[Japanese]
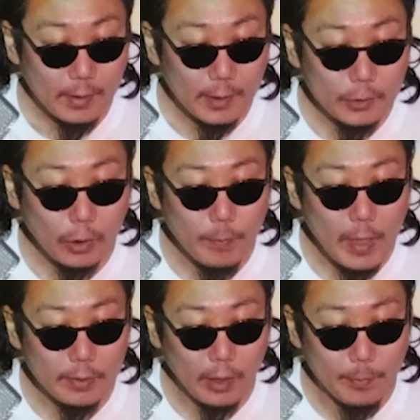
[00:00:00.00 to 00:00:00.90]
1曲目
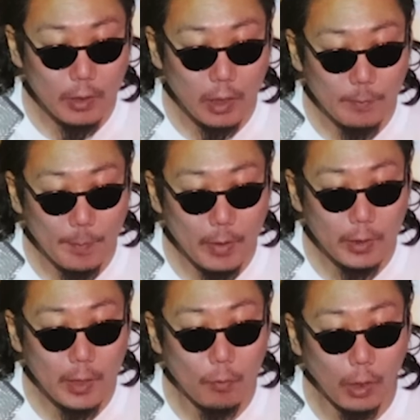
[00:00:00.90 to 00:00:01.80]
はデビューアルバムよ
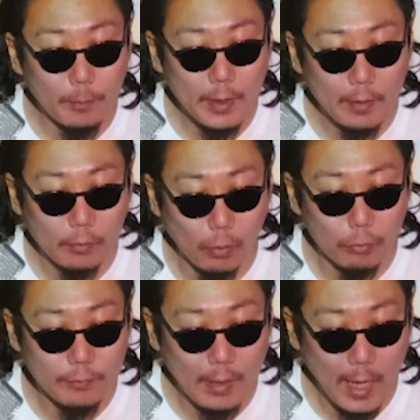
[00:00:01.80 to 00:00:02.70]
り Warm on a
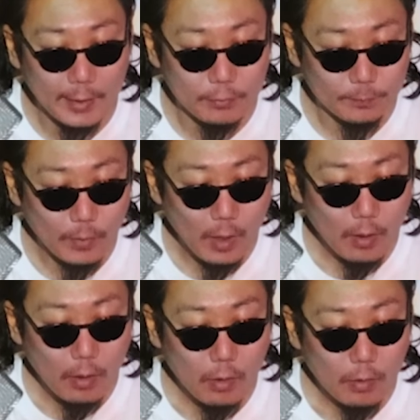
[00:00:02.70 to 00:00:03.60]
Cold Night
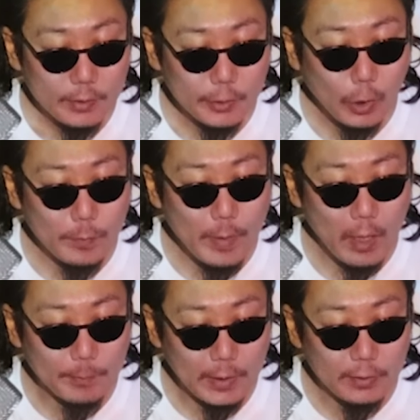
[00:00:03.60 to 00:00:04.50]
2曲目
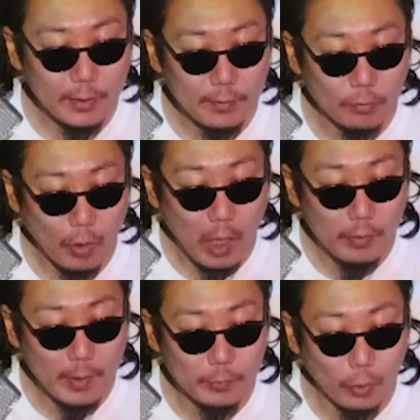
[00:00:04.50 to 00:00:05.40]
は BTS の
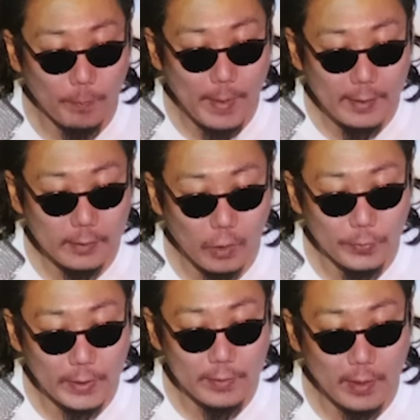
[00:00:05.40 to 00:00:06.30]
RM とベッカ
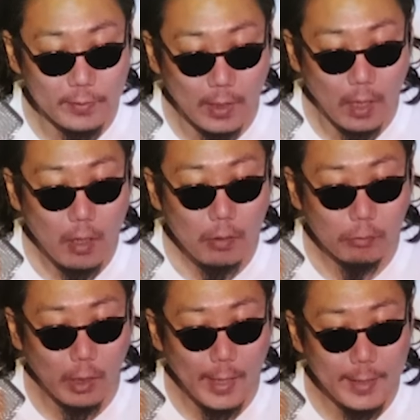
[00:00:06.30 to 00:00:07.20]
をフィーチャーした
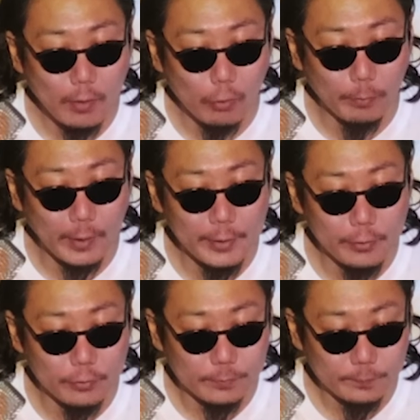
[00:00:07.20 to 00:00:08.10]
Crying Over
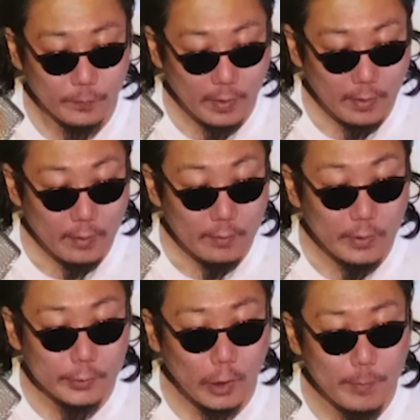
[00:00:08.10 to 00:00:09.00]
You
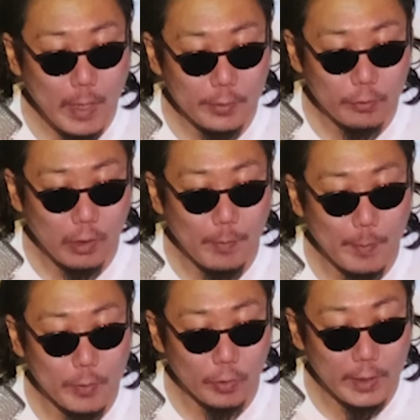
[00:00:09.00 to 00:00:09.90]
3曲目は
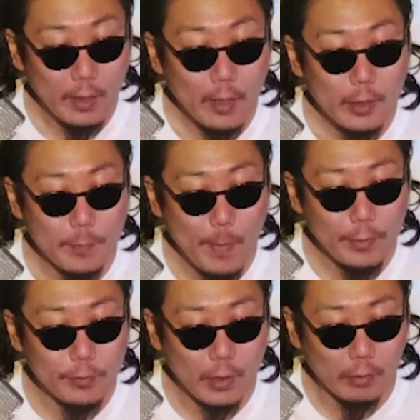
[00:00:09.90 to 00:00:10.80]
ニューアルバムより
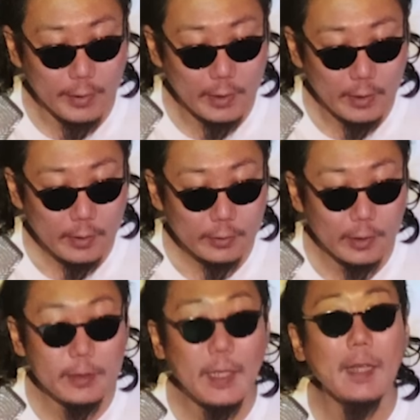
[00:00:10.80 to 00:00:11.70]
Imaginary
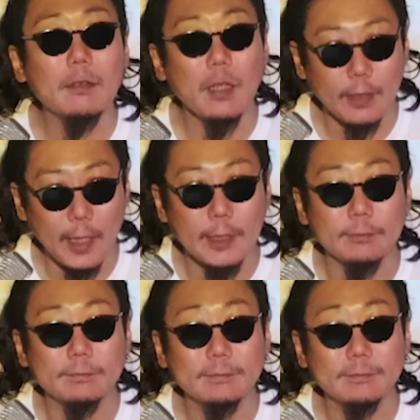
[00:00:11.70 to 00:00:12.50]
聴いてください